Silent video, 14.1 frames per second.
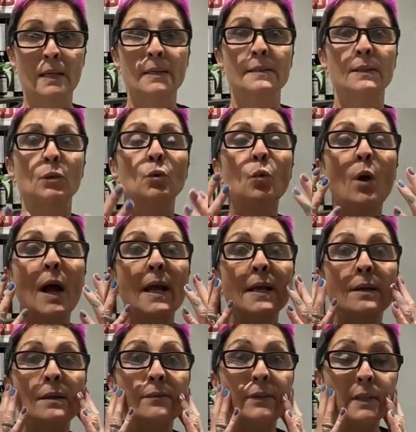Se tu hai
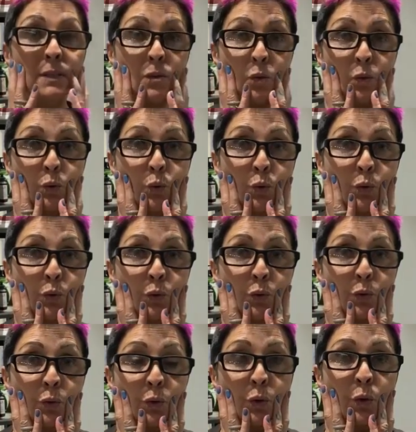il viso
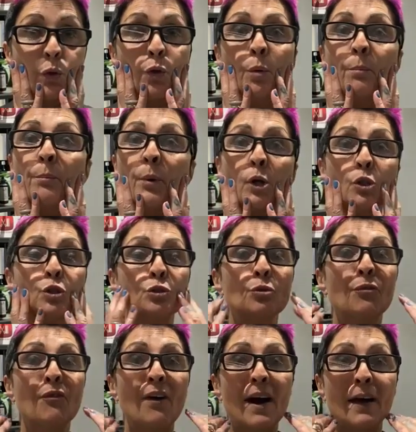rotondo non
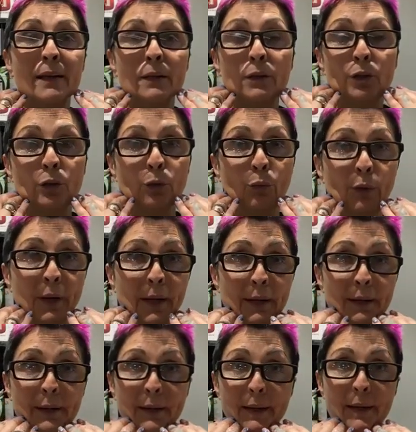posso farti un
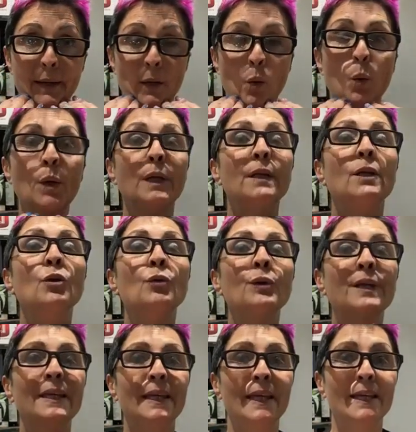carré, quindi non
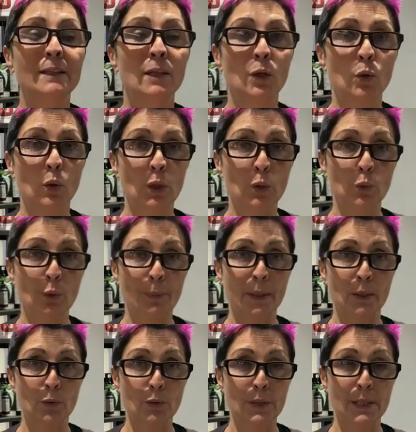chiederlo al tuo
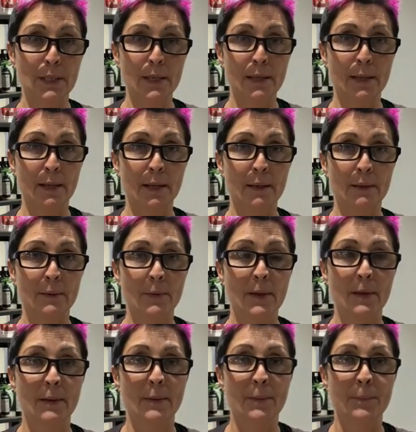parrucchiere
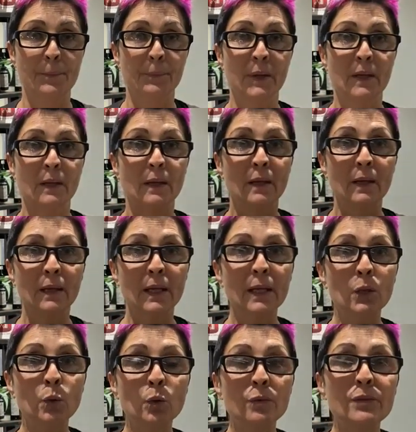
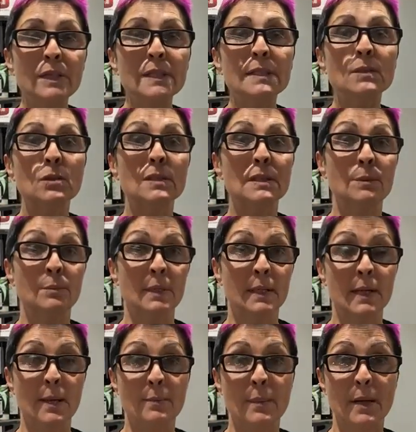il tuo viso
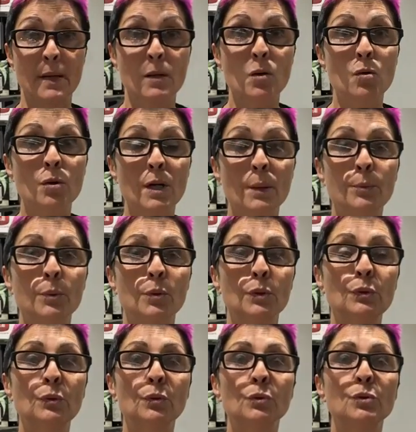sembrerebbe ancora più
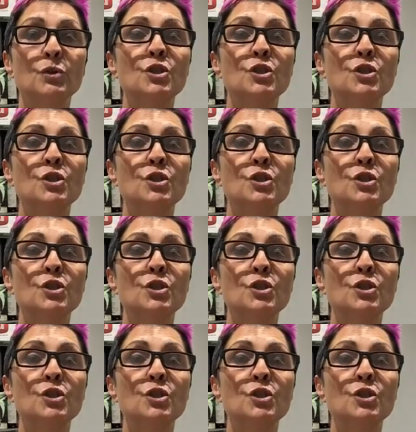rotondo.